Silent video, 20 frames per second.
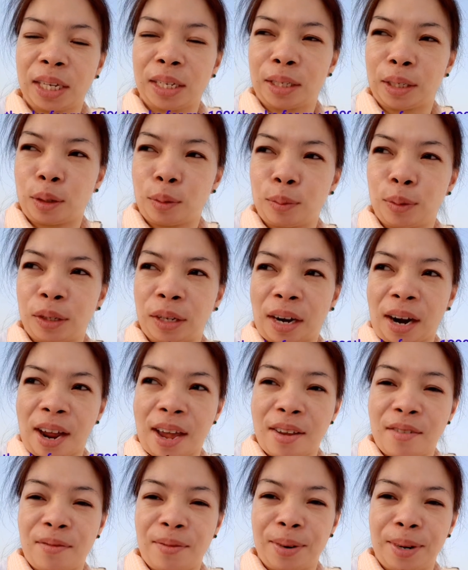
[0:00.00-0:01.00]

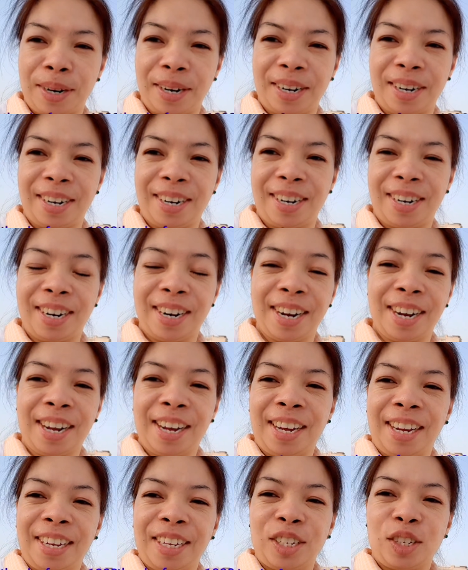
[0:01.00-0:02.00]
subscriber.
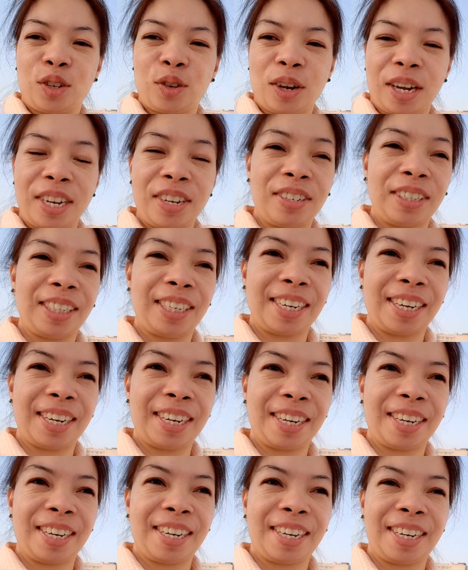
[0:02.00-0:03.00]
So ayun
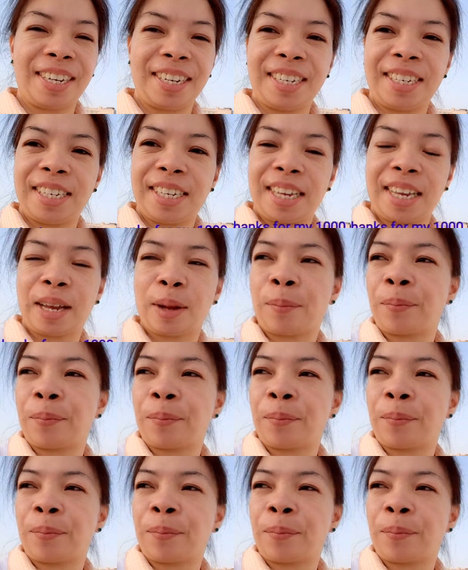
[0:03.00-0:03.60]
guys.